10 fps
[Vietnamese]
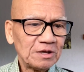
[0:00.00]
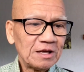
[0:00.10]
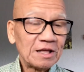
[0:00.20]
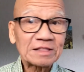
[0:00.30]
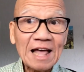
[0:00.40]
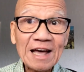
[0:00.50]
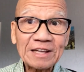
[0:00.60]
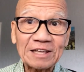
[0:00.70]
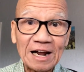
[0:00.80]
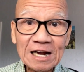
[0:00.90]
ta
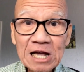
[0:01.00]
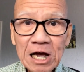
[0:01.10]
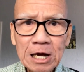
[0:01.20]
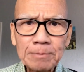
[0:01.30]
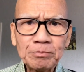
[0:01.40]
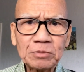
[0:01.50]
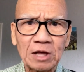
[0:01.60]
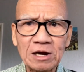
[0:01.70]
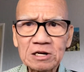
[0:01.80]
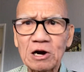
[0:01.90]
chẳng ham
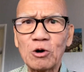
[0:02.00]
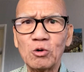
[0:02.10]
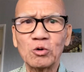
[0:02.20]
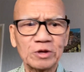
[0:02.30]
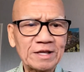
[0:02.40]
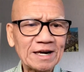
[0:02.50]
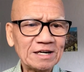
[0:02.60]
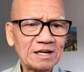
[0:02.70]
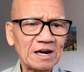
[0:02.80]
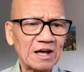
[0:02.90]
chẳng cầu
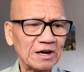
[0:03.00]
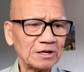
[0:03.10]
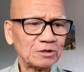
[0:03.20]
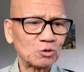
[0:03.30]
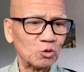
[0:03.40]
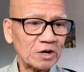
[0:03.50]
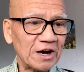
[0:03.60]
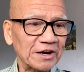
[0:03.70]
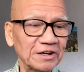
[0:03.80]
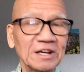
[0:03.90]
danh lợi của
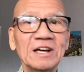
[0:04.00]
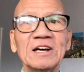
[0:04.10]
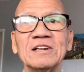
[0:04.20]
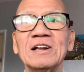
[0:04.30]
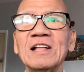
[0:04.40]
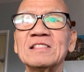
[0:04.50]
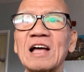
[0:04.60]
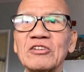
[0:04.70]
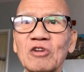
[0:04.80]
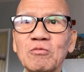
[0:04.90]
đời nên ta
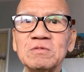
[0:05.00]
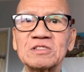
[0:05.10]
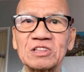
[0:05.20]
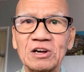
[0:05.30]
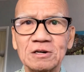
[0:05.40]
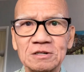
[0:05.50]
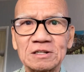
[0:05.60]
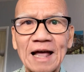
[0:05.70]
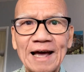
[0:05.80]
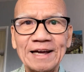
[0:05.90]
sống tự
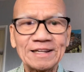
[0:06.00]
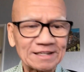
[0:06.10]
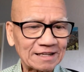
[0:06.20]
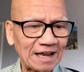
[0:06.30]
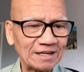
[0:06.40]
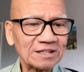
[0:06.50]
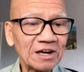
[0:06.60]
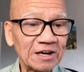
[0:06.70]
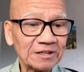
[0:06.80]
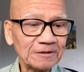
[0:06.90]
tại thảnh
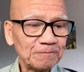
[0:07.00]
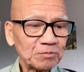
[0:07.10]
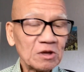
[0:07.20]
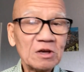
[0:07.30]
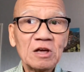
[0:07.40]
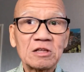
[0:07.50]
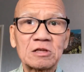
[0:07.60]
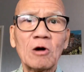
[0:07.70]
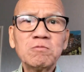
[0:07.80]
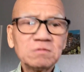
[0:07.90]
thơi
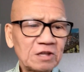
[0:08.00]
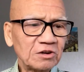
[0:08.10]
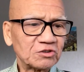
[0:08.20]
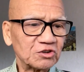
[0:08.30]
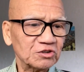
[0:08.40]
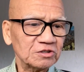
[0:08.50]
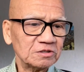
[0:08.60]
chống thiết trưởng